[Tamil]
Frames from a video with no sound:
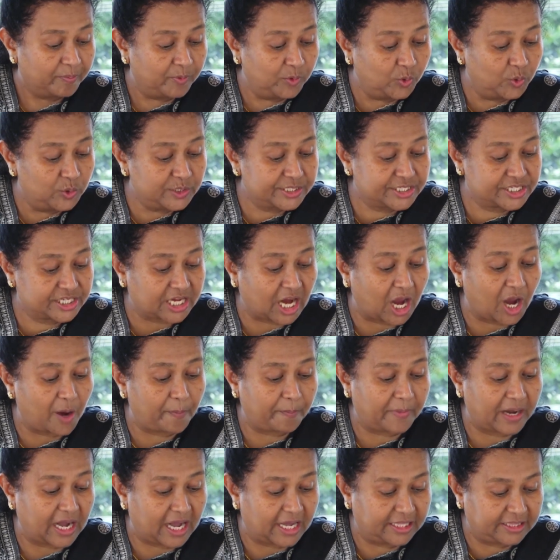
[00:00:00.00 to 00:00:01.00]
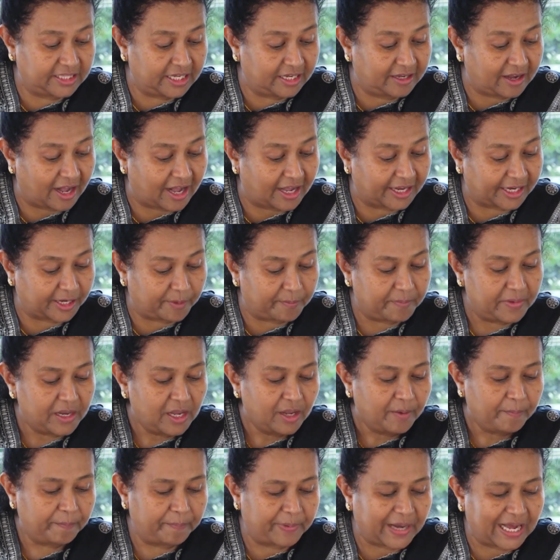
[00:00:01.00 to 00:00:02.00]
மூன்றாம் அதிகாரம்
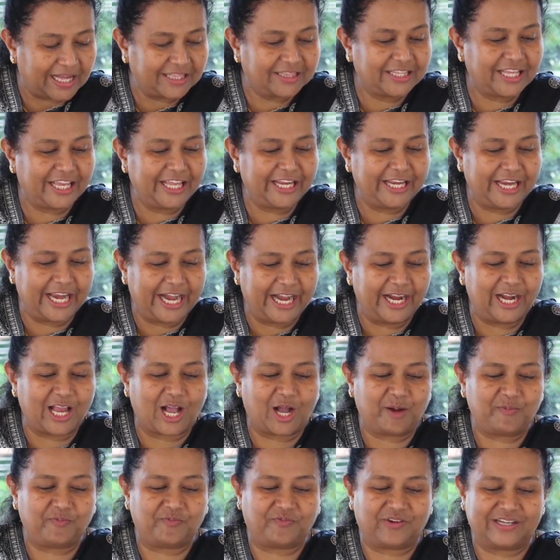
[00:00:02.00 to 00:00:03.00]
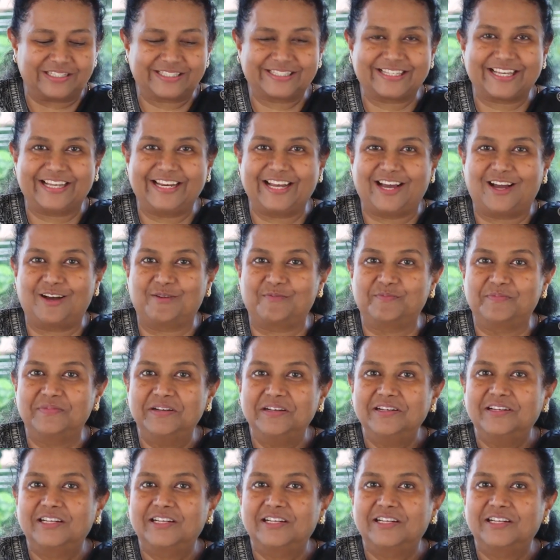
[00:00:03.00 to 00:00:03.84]
பதினேழாம் வசனம்